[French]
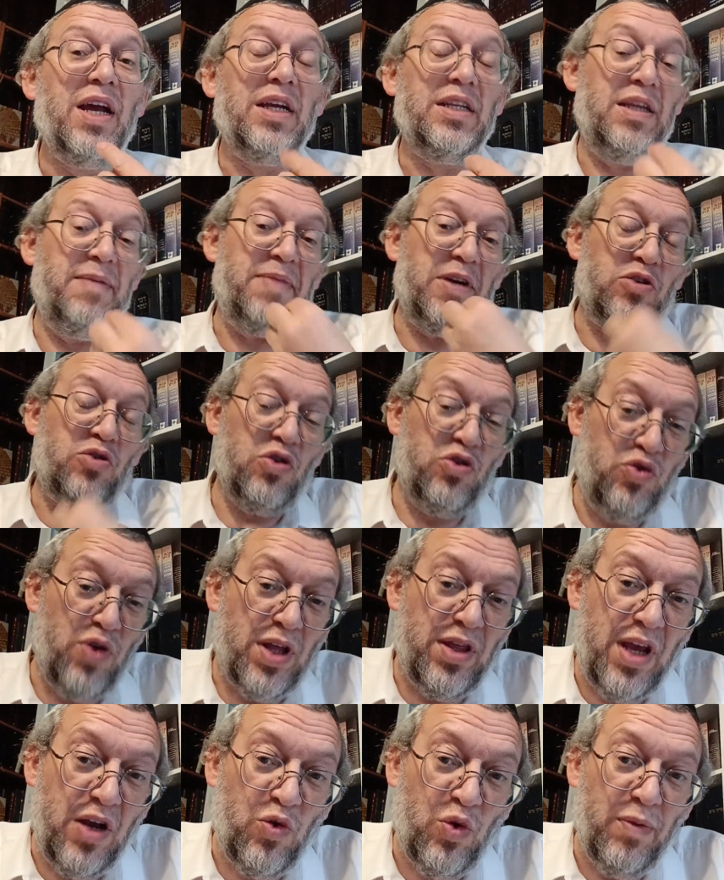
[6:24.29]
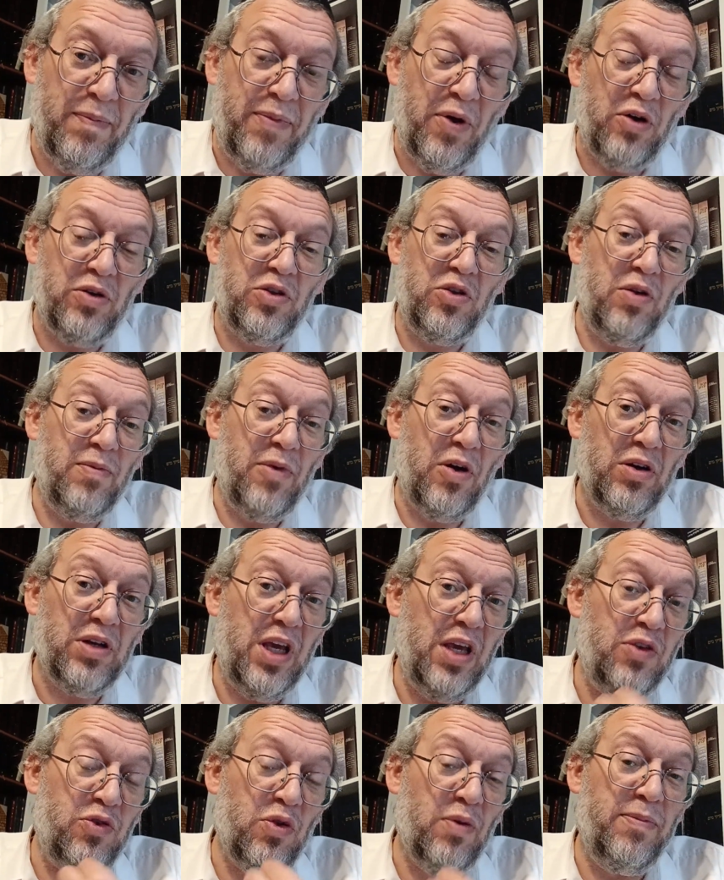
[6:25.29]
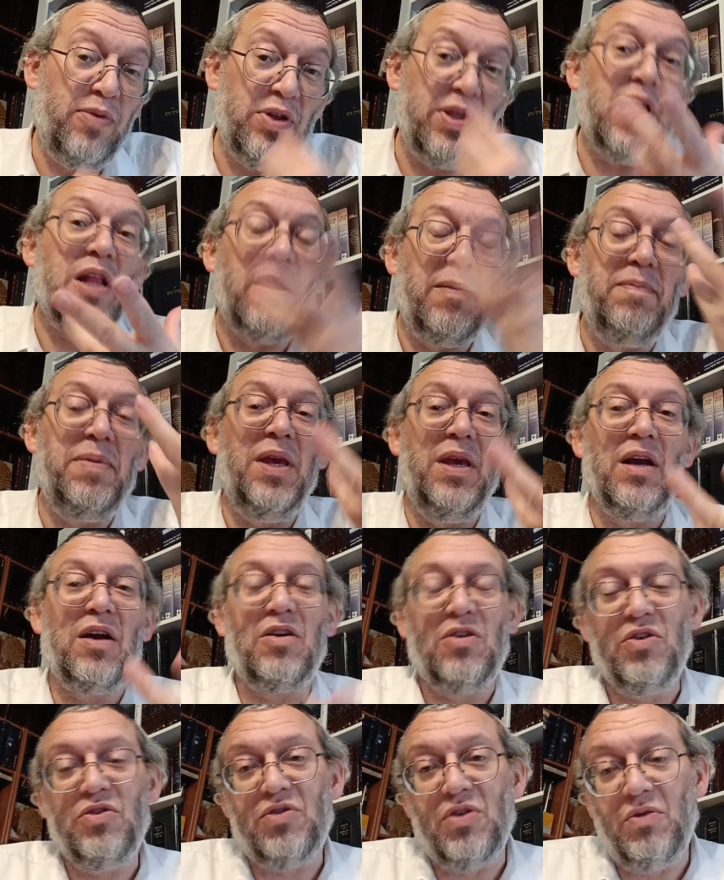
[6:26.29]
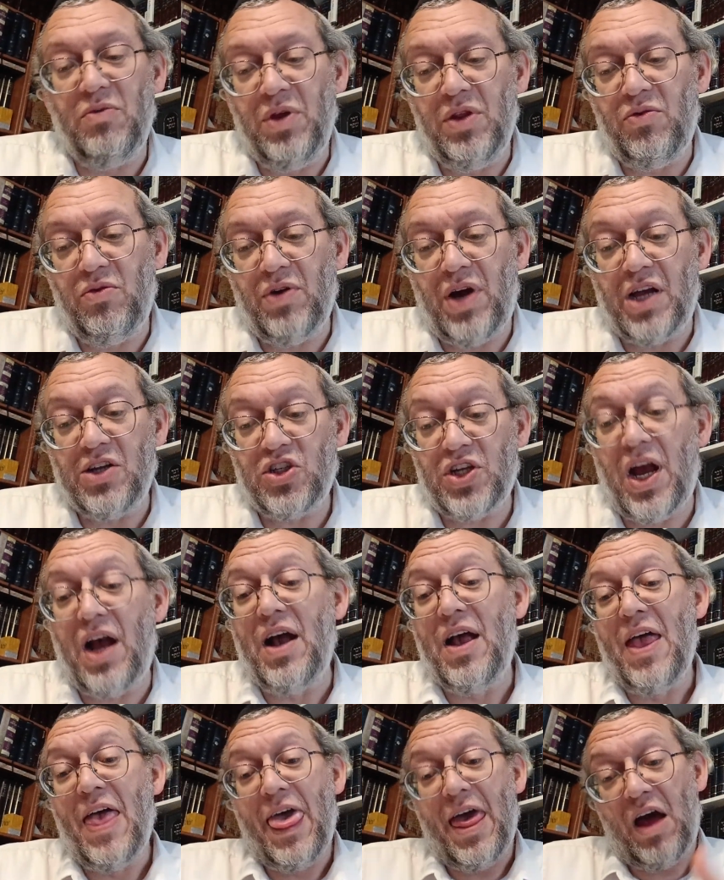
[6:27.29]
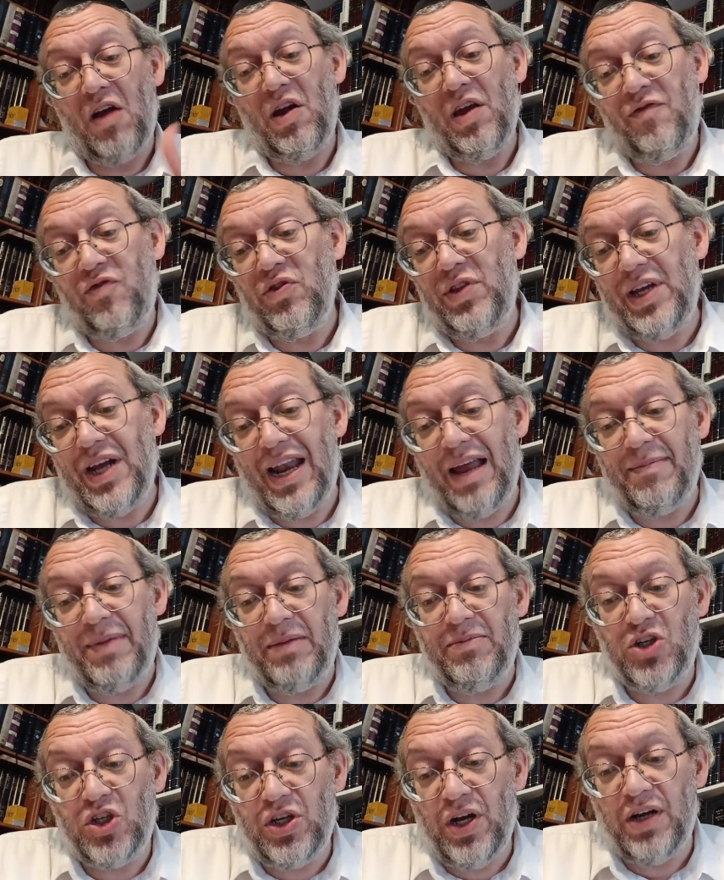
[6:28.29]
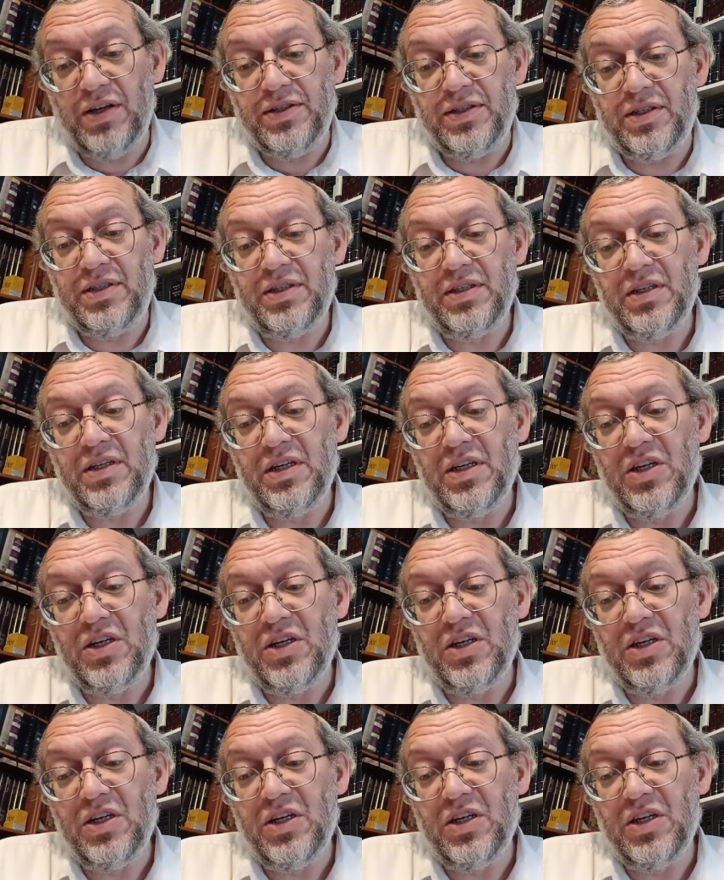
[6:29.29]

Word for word: C'est parce que tu as des comportements qui sont peut-être pires que celui du rachat. Alors, il faut dire la même chose